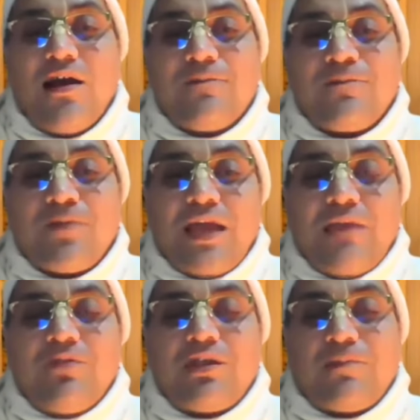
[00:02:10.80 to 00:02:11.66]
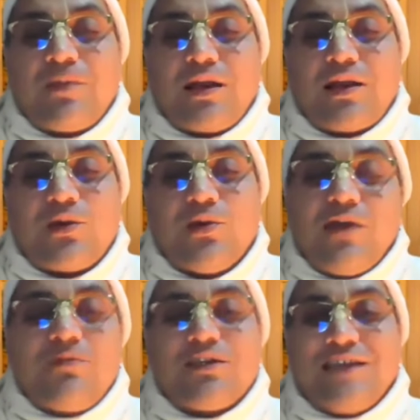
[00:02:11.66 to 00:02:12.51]
प्रेम से प्रकट हो
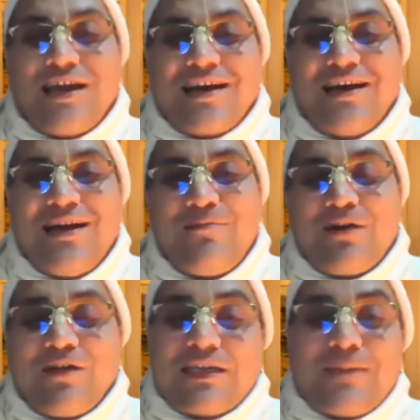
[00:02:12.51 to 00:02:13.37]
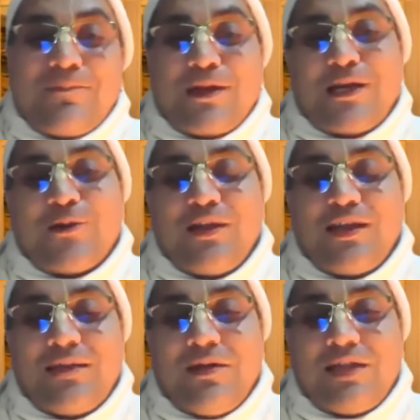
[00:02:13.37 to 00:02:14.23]
ही मैं जाना भगवान के प्रकट होने
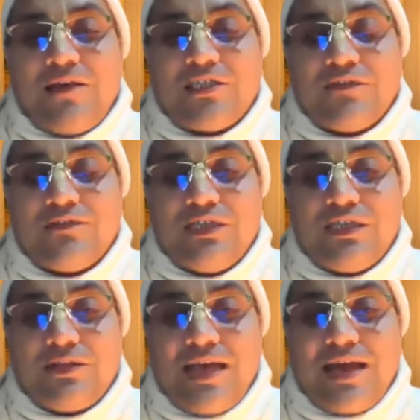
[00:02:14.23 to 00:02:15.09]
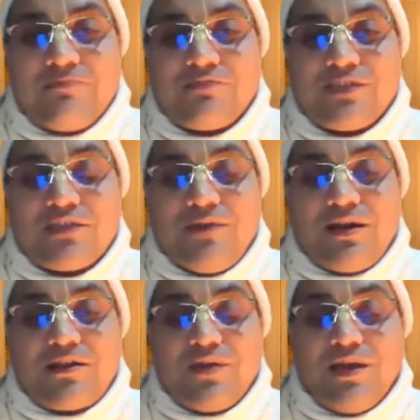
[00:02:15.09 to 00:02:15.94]
के बताया शिव जी ने बताया रामचरित
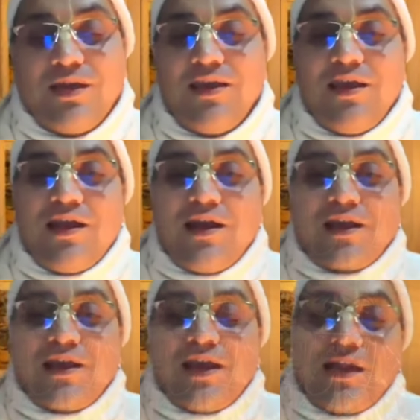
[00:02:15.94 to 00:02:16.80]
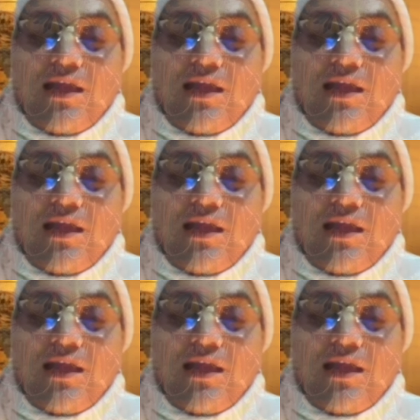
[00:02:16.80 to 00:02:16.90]
मानस में कि हरि